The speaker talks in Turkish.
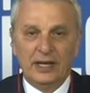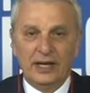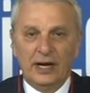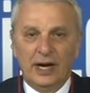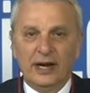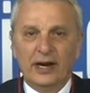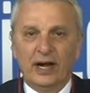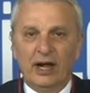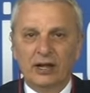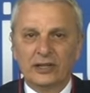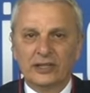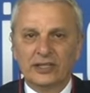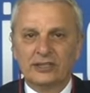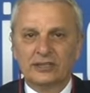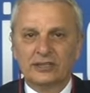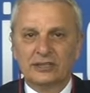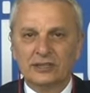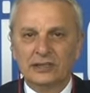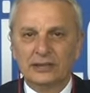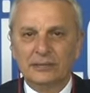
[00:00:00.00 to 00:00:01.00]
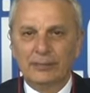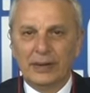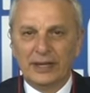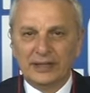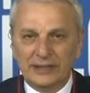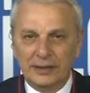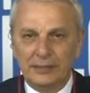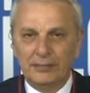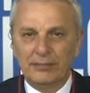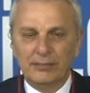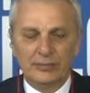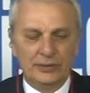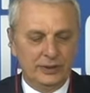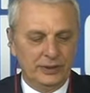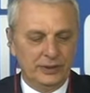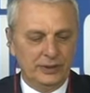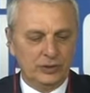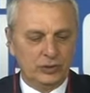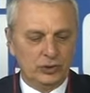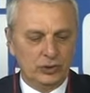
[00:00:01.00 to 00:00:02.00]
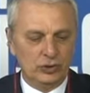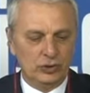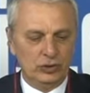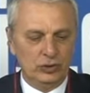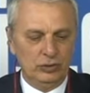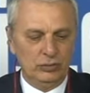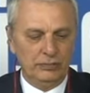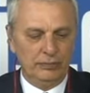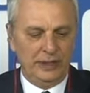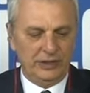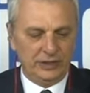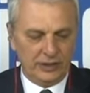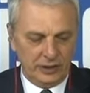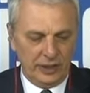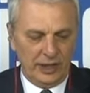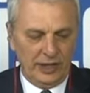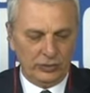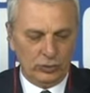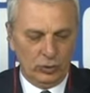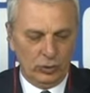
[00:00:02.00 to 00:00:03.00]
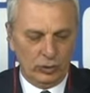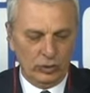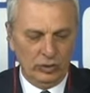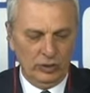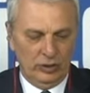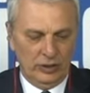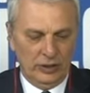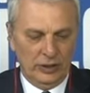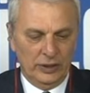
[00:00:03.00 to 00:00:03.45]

hani aldatılmadım e, sözü bence daha doğru.